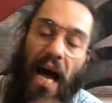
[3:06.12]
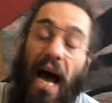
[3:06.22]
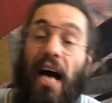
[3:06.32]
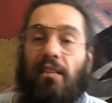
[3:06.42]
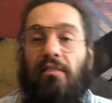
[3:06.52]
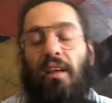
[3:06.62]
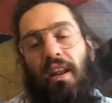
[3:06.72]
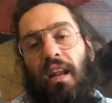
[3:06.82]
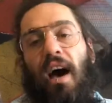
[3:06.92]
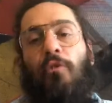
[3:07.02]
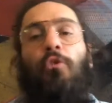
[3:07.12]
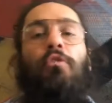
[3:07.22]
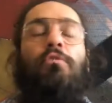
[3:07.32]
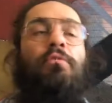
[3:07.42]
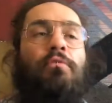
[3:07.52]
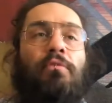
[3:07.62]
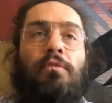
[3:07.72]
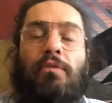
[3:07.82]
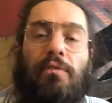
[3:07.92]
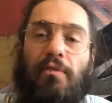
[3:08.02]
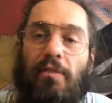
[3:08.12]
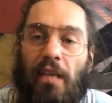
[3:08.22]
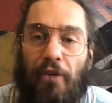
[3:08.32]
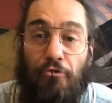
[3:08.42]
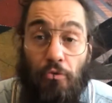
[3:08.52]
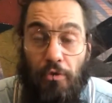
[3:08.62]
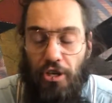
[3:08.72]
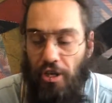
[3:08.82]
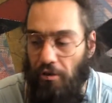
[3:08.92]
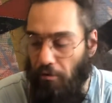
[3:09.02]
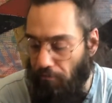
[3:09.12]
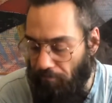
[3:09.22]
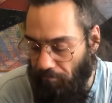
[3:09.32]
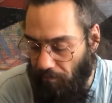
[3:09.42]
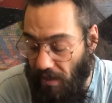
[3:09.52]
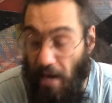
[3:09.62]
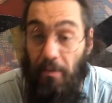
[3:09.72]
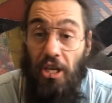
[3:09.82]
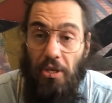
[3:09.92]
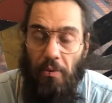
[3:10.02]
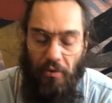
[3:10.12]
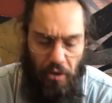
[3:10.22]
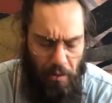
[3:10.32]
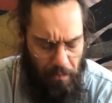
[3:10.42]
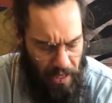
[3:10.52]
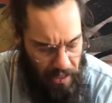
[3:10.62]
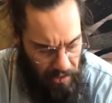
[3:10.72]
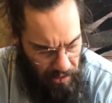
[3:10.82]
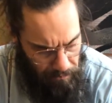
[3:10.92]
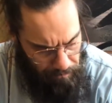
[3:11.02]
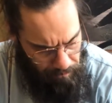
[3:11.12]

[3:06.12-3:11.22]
atterravo a Fiumicino, gli amici mi venivano a prendere.